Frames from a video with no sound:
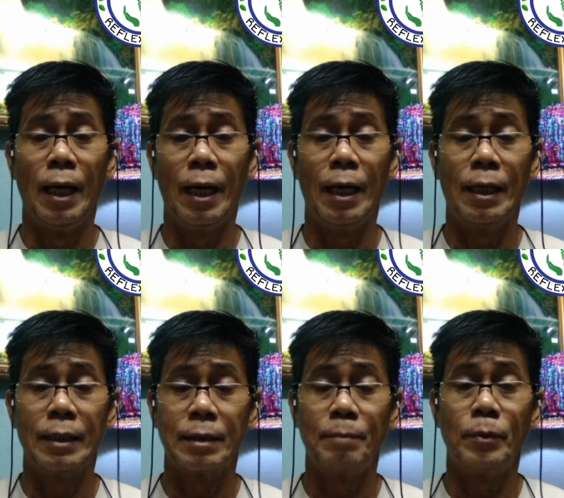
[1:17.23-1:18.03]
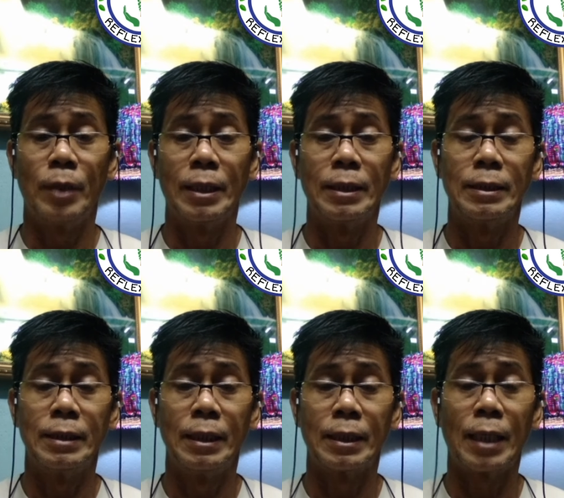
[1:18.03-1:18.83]
at yan po ay
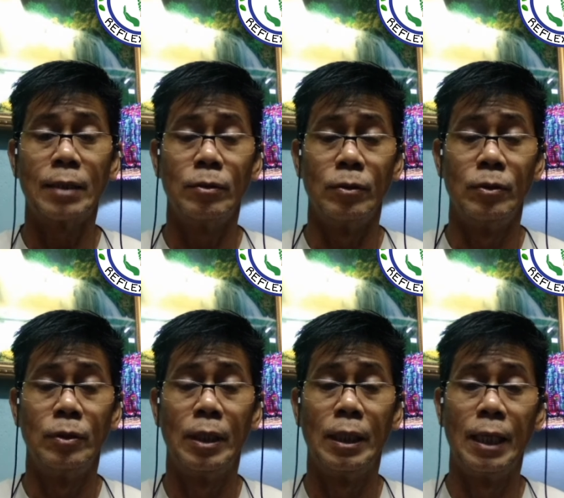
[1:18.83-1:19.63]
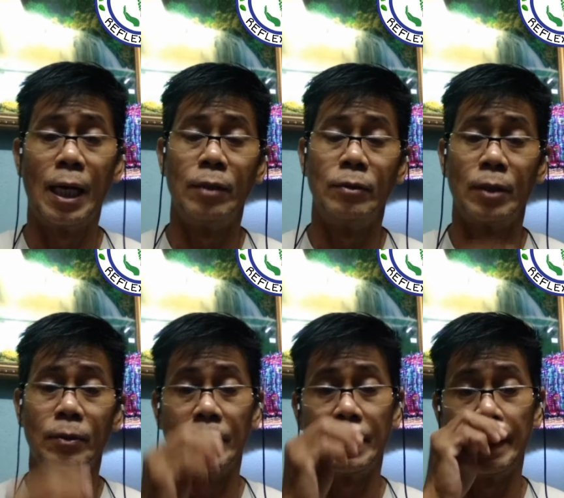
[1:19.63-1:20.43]
delikado, lalo na
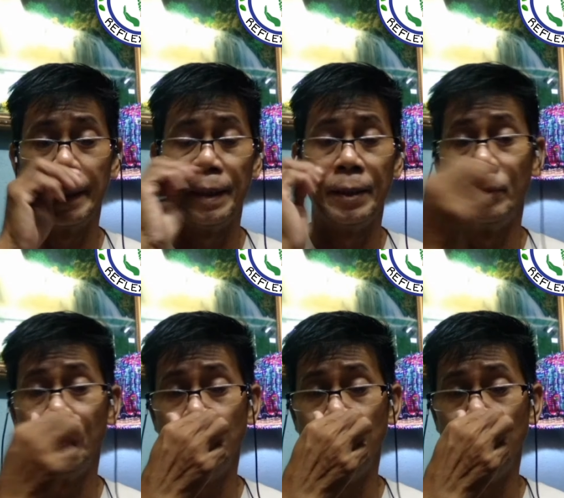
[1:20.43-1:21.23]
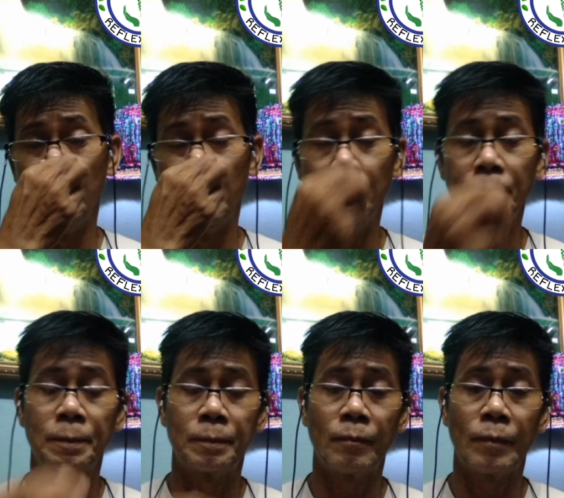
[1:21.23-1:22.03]
kung yan ay inuubo o
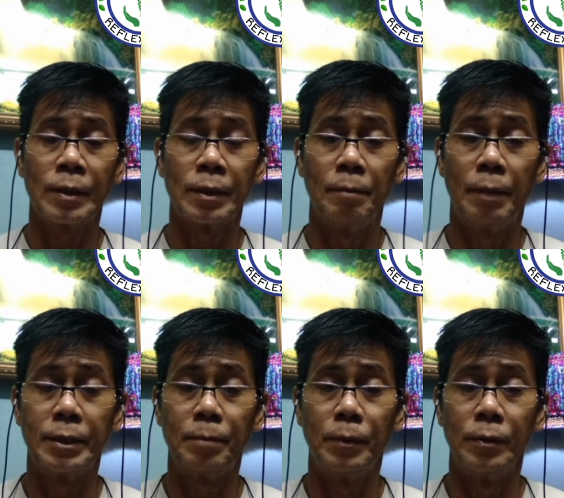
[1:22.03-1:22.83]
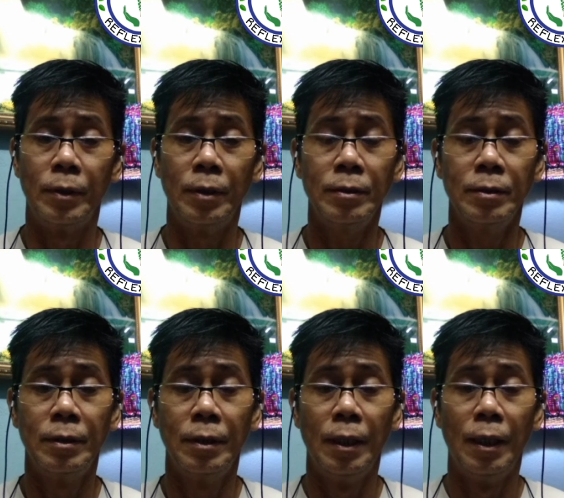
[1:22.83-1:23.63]
may sipo, no?
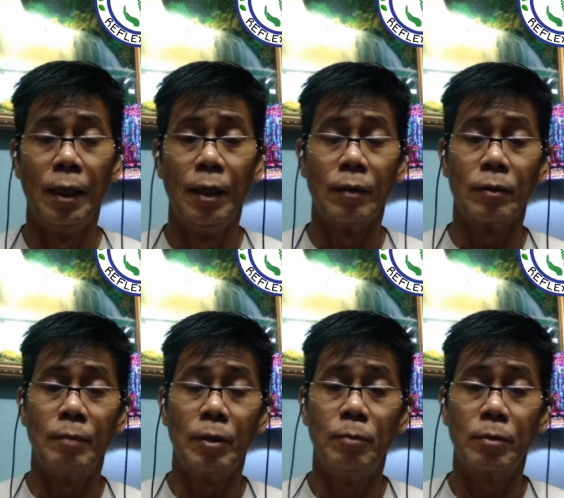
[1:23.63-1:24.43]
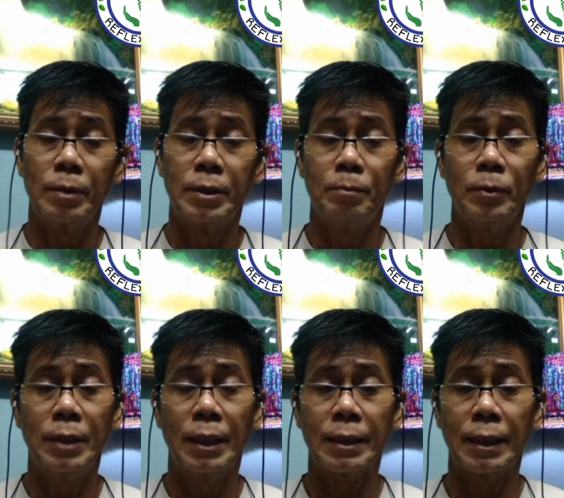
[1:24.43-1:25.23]
kung may umot na
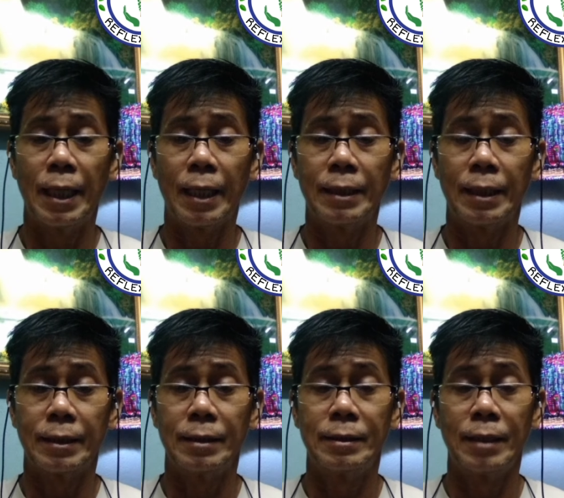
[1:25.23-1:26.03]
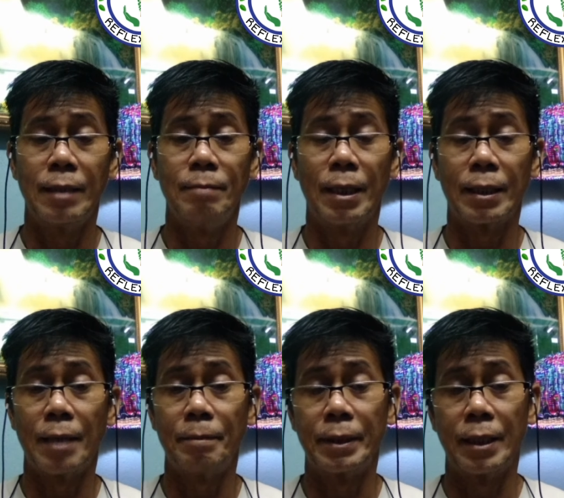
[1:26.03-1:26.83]
niyan, kailangan natin siya ay
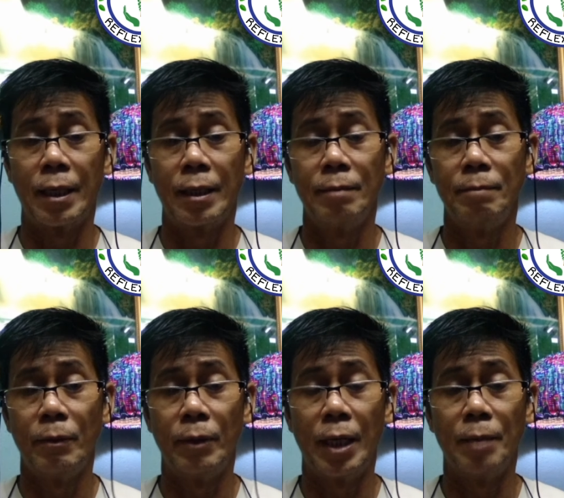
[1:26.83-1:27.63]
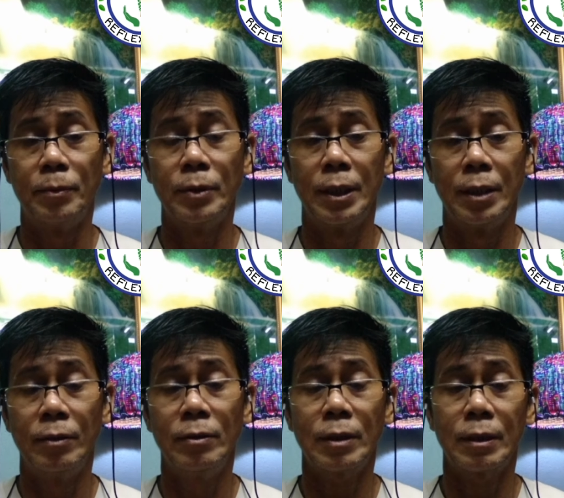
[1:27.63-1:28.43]
maagapan na mawala po yan,
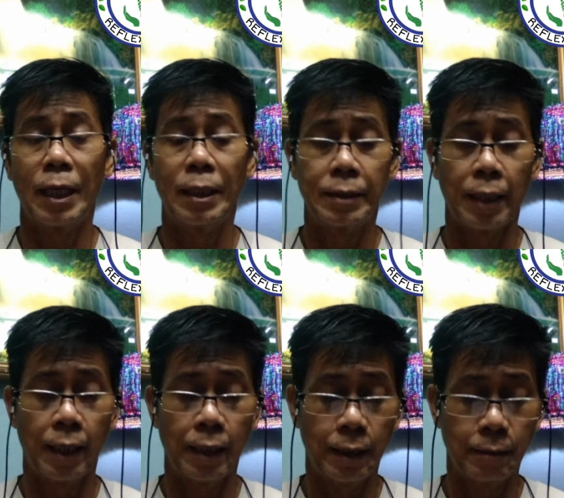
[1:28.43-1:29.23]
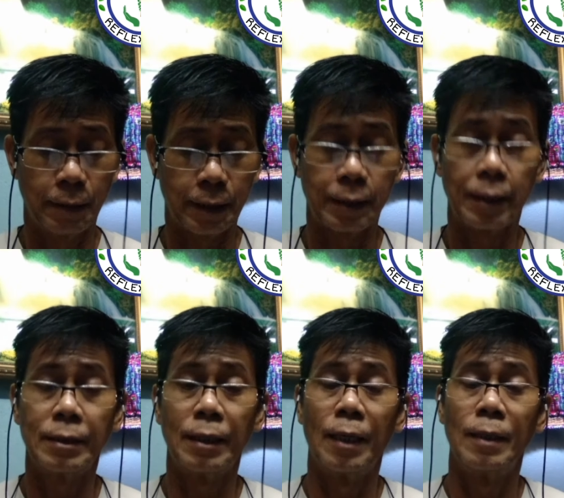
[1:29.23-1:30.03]
ano, kahit sa
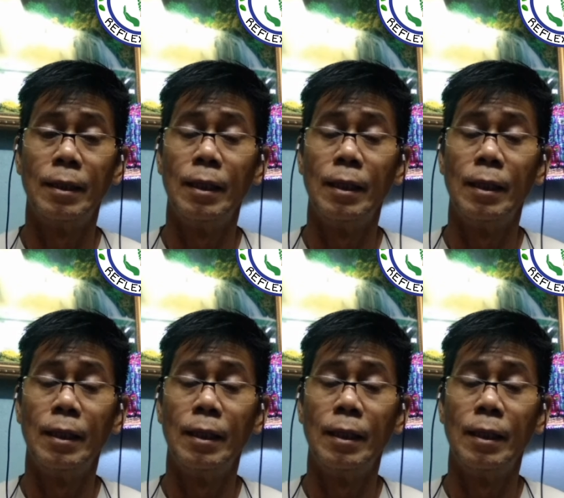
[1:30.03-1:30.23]
matatanda.